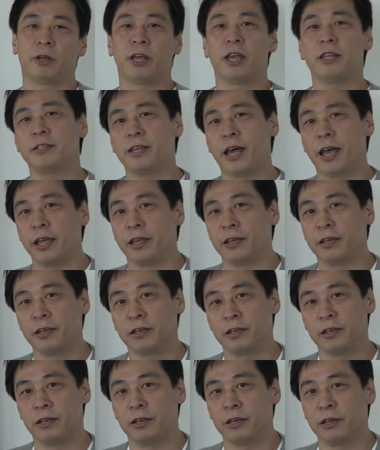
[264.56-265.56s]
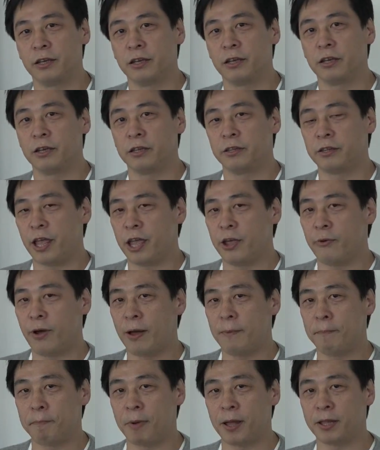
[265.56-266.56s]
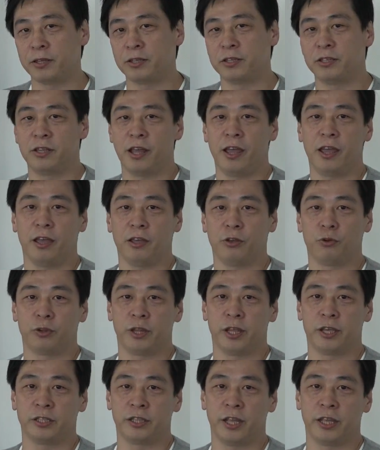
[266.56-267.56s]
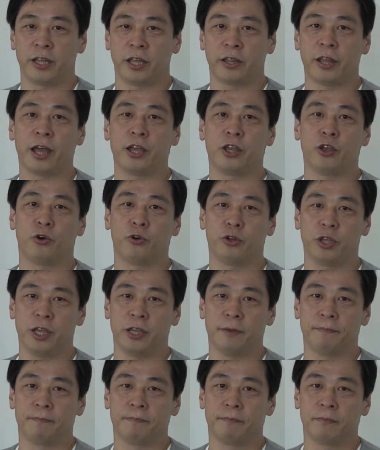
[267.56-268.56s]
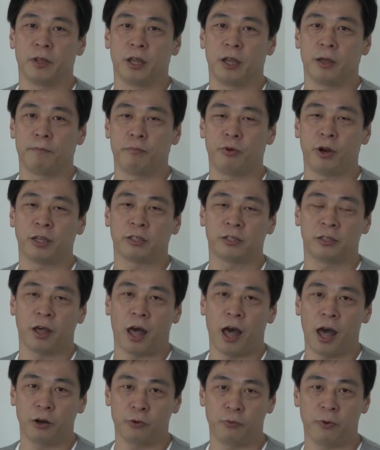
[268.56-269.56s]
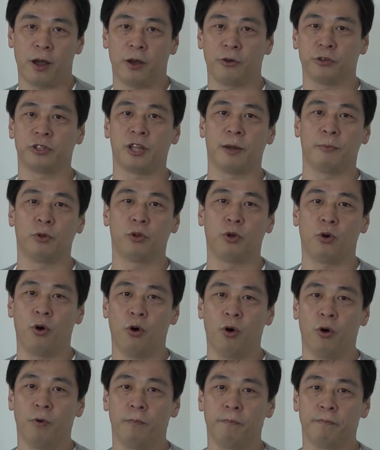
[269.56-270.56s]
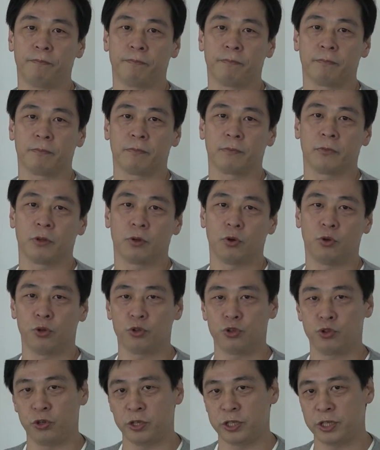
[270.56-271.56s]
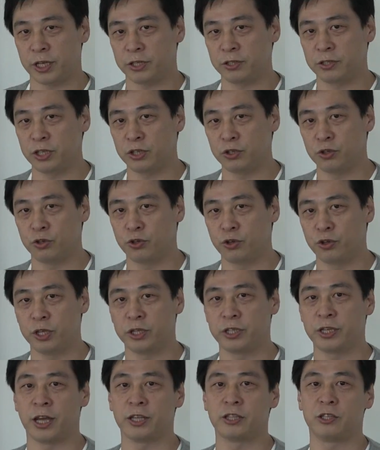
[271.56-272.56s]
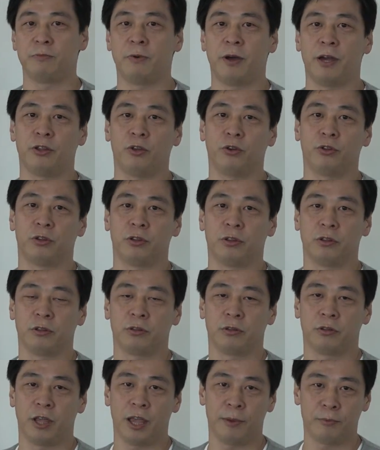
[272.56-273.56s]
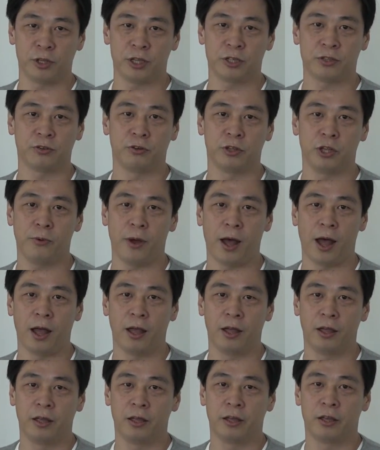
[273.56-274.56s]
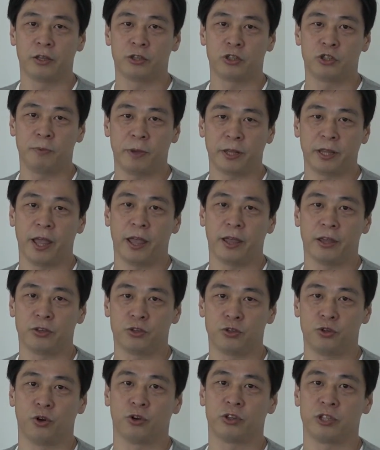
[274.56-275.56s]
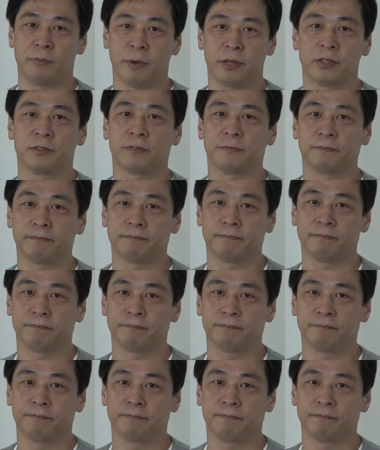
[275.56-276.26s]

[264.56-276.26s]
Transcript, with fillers: 現在デイワンパッチで予定していた内容にプラスアルファをしたものをこの11月29日発売のゲームディスクには全て収録します